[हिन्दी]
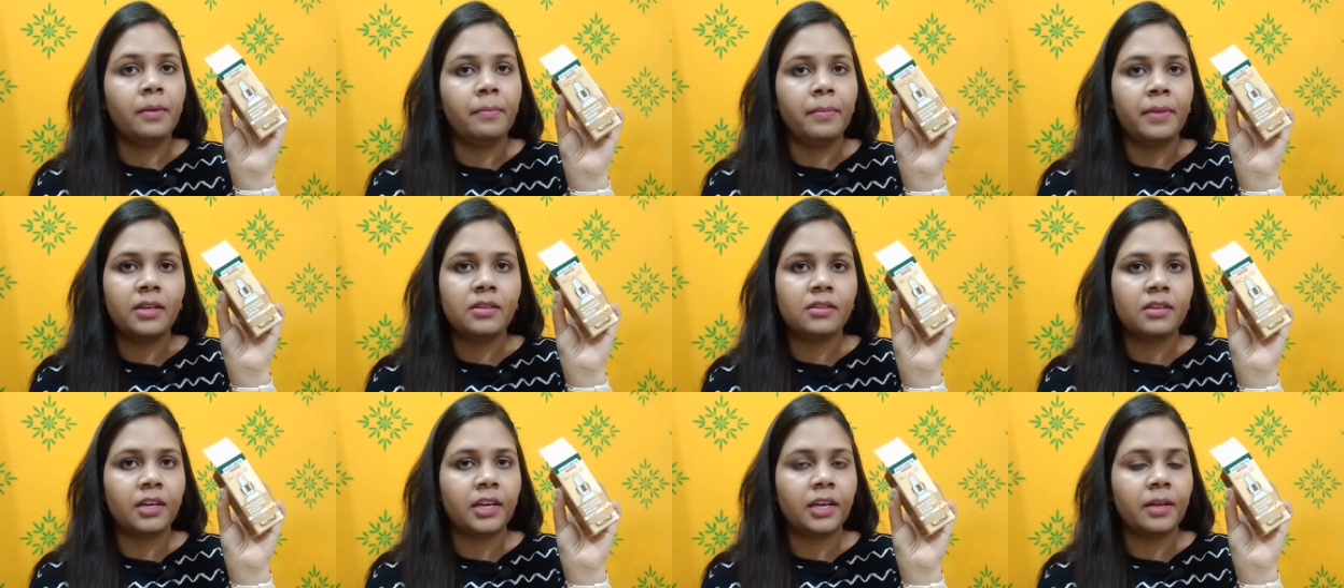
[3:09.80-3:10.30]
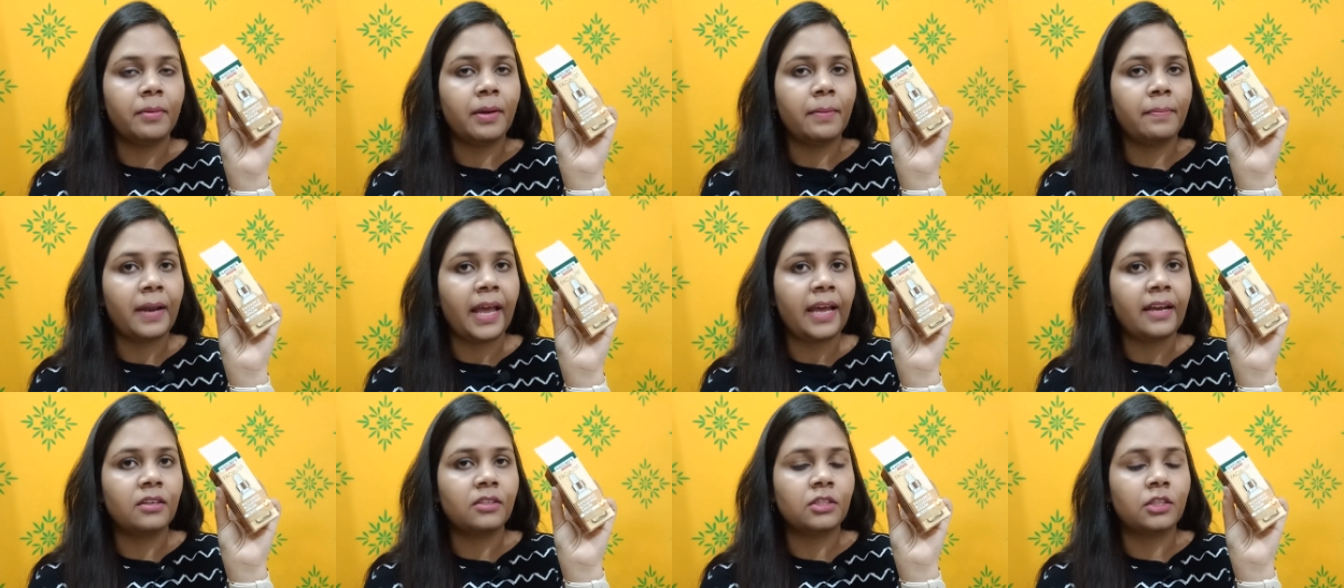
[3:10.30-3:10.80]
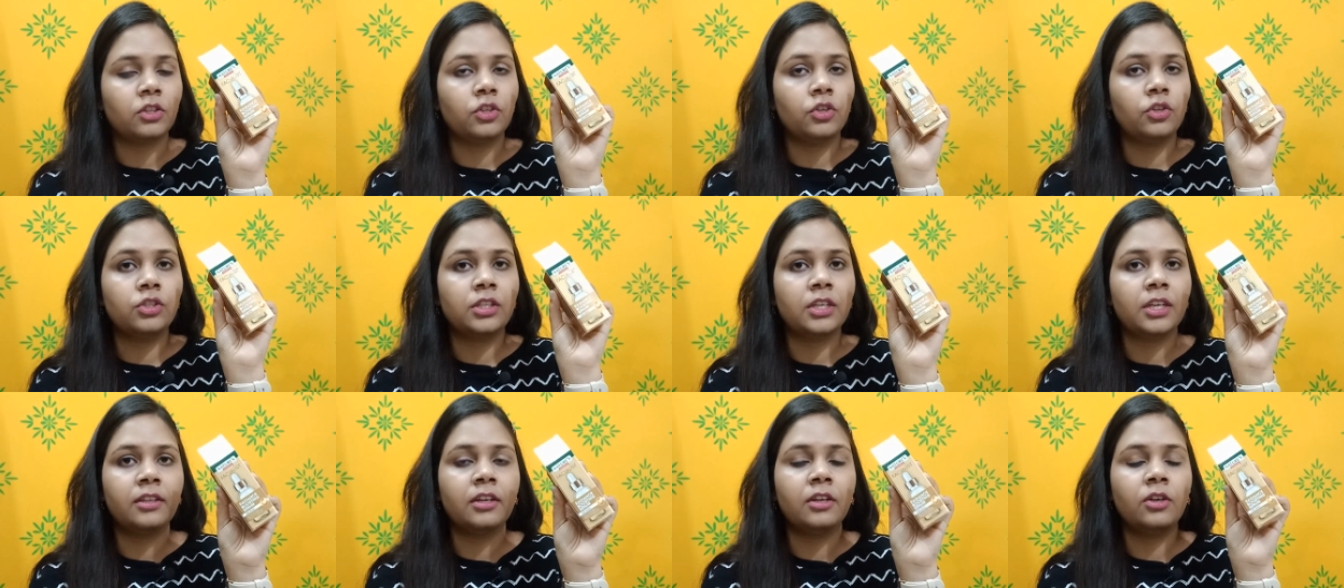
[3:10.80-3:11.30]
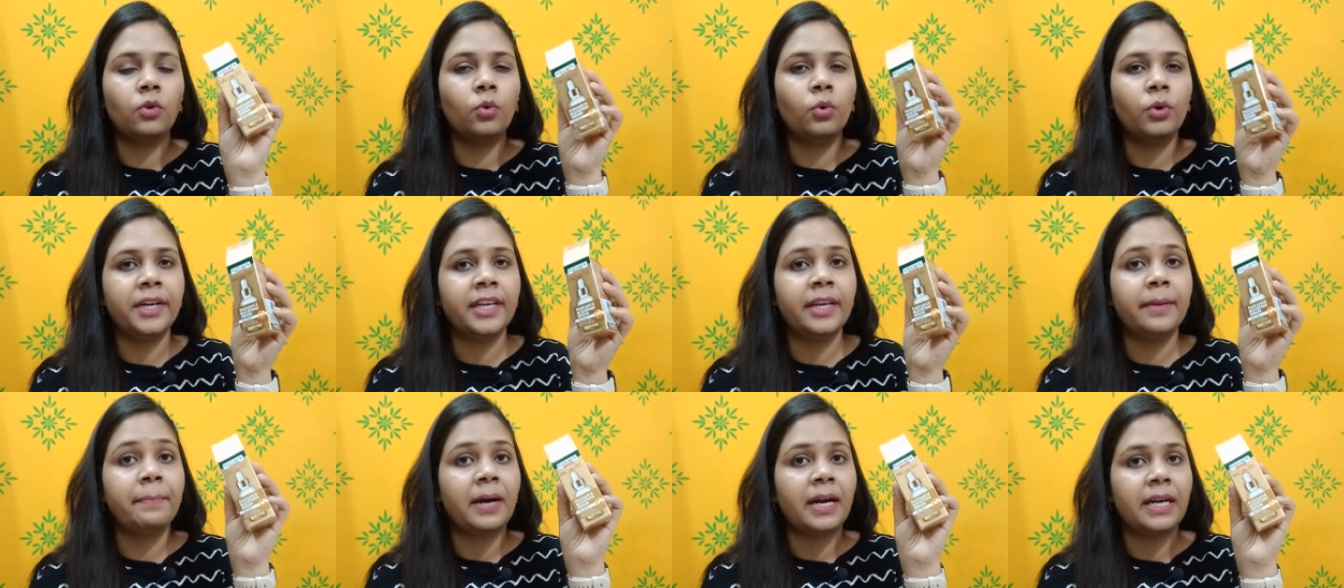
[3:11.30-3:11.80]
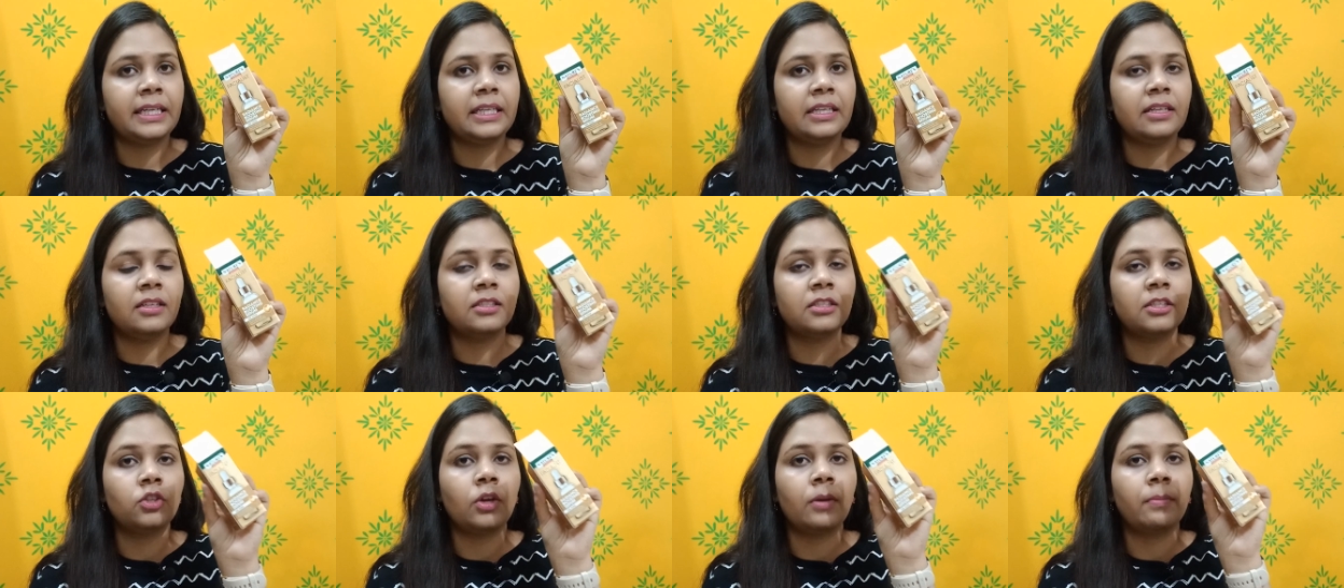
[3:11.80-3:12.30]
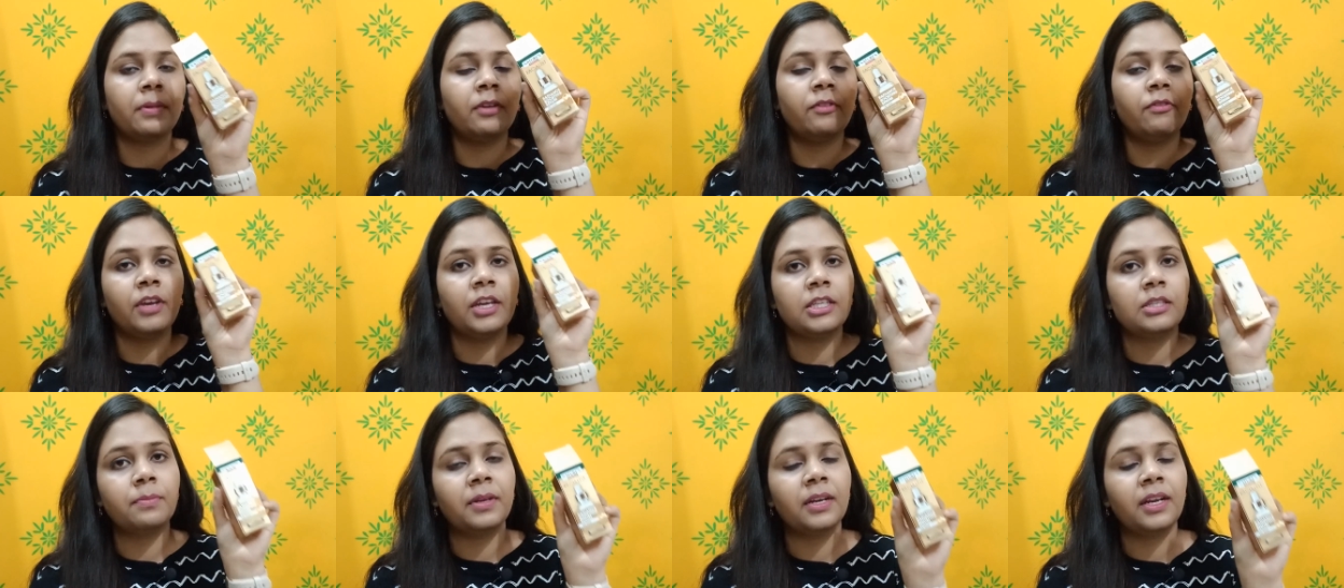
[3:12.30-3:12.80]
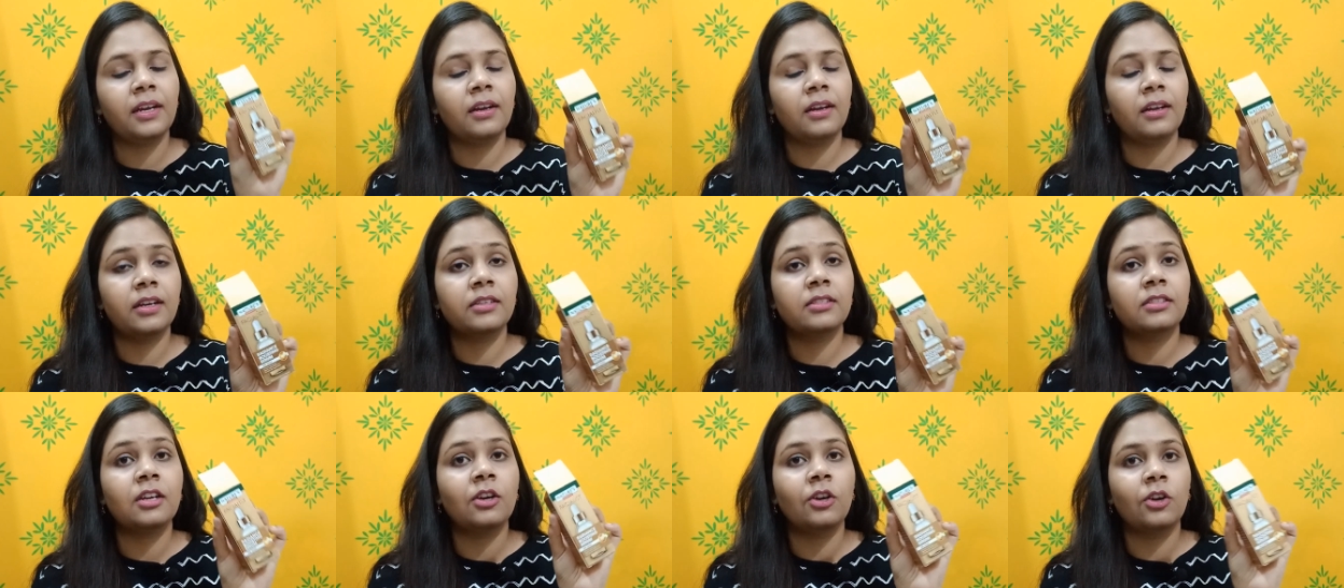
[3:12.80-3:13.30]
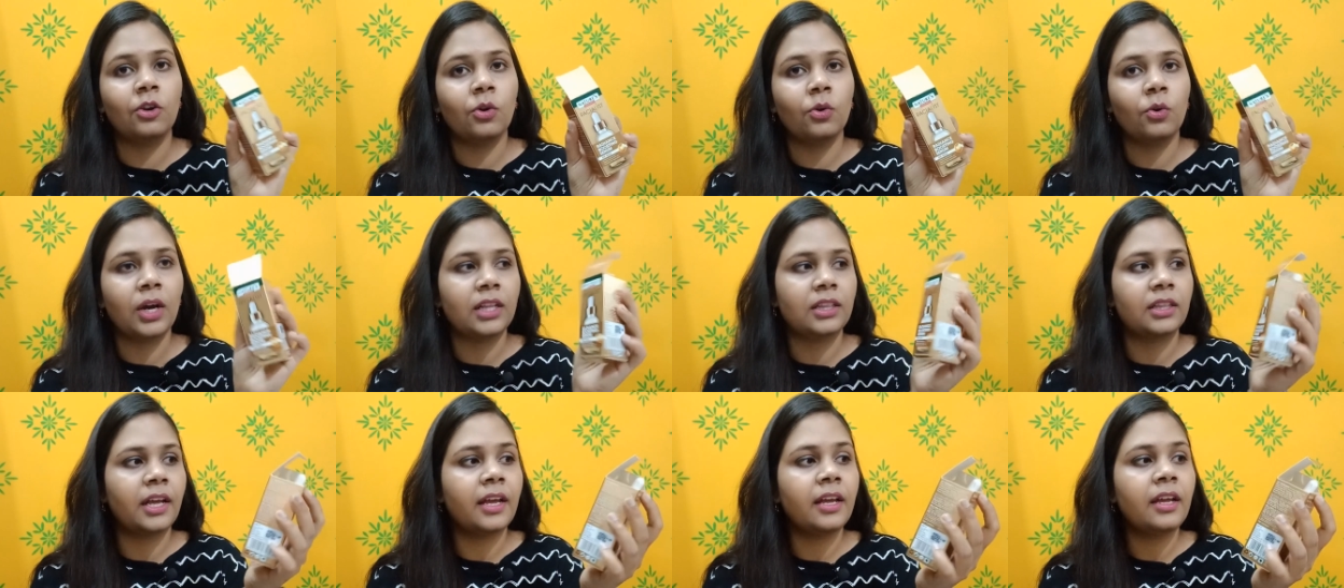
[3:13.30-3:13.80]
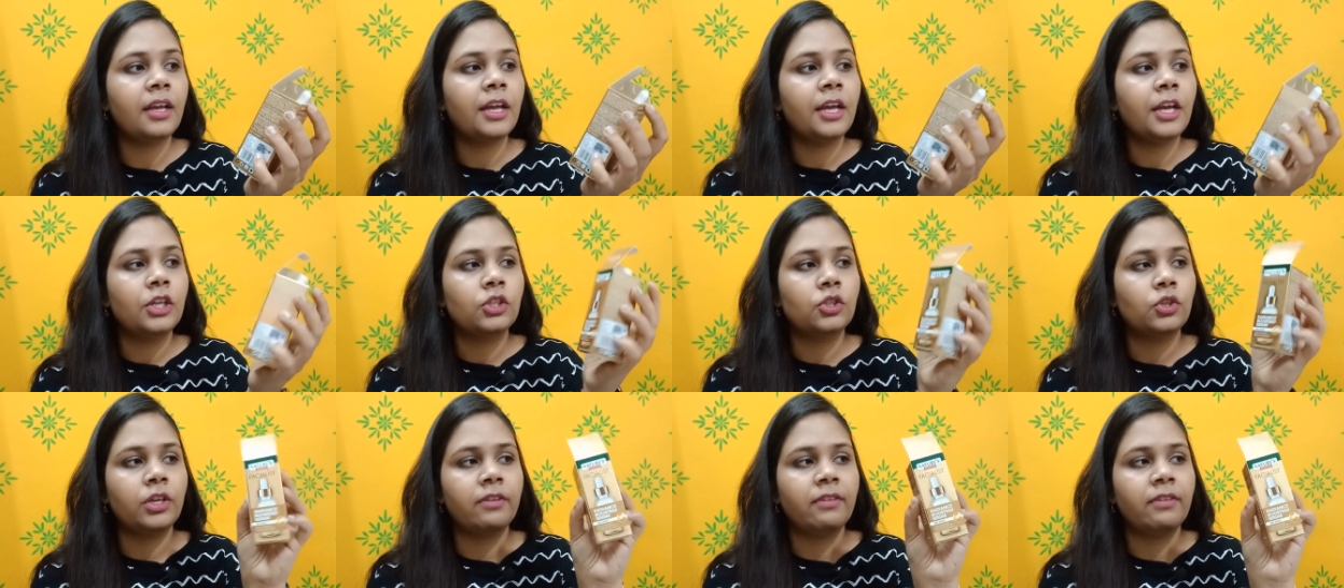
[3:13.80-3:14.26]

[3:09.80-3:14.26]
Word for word: मिक्स करके भी अप्लाई कर सकते हैं इसके अंदर गोल्ड के पार्टिकल्स है तो आपके फेस पे ना एक अलग सा ग्लो आता है सो so,